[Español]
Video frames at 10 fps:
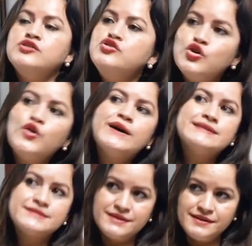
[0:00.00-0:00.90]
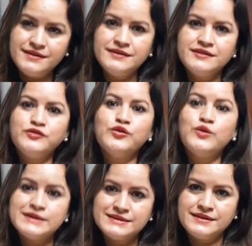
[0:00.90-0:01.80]
no así, no
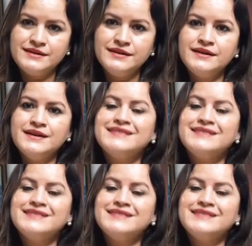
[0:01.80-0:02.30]
así